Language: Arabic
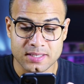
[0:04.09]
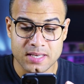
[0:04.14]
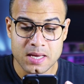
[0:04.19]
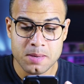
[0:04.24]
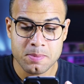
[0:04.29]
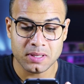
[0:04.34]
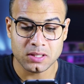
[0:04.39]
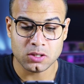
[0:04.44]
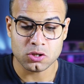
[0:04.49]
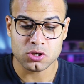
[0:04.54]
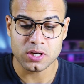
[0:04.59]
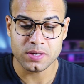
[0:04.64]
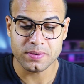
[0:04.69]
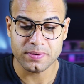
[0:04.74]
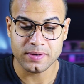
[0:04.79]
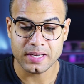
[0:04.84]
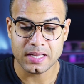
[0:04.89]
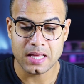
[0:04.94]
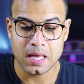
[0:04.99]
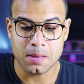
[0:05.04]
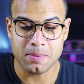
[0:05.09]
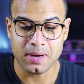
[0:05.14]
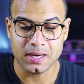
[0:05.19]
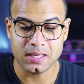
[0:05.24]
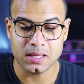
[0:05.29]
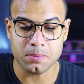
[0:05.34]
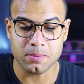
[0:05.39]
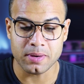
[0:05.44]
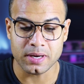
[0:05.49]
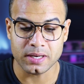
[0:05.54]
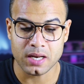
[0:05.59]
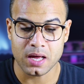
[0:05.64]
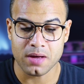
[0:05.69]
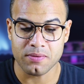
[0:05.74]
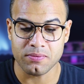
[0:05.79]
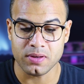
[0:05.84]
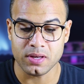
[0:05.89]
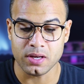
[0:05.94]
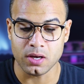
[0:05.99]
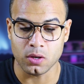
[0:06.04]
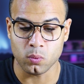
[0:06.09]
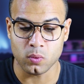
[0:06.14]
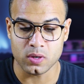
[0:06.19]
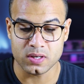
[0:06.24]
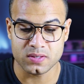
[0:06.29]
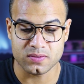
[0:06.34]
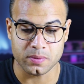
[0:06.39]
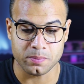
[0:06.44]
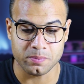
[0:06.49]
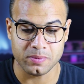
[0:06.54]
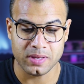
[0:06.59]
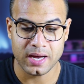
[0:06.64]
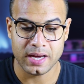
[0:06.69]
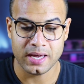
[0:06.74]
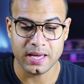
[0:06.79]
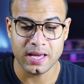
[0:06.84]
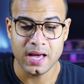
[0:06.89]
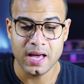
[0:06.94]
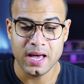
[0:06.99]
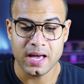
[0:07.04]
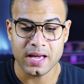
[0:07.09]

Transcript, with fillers: زي ما انت شايف كده بكتب هنا في الوصف بتاعي